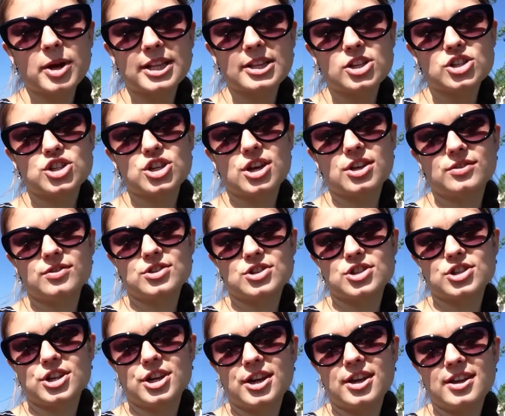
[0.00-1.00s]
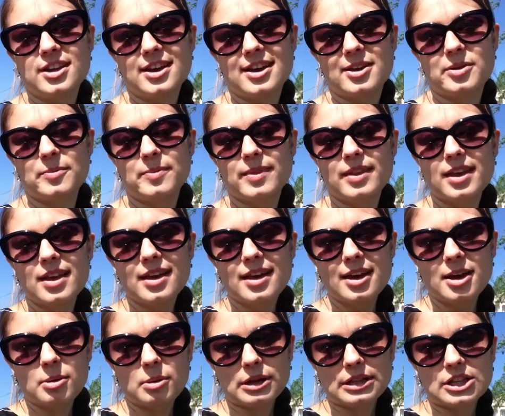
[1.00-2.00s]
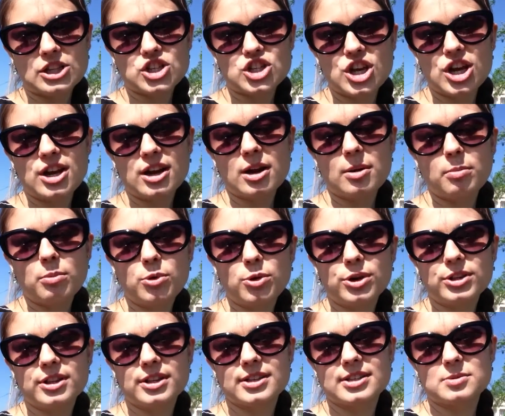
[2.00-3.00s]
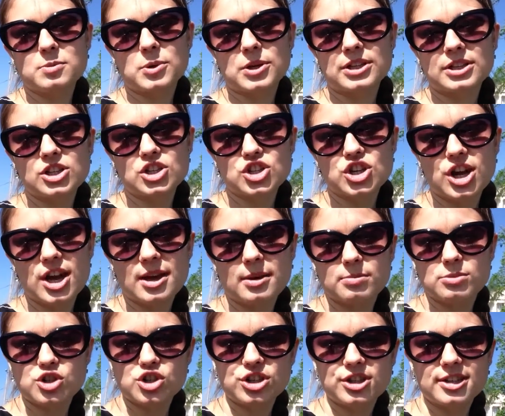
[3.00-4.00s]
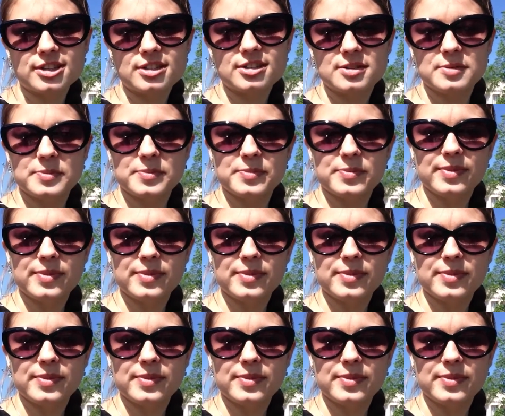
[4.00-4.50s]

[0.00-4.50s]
продолжаю движение, продолжаю работать, продолжаем жить.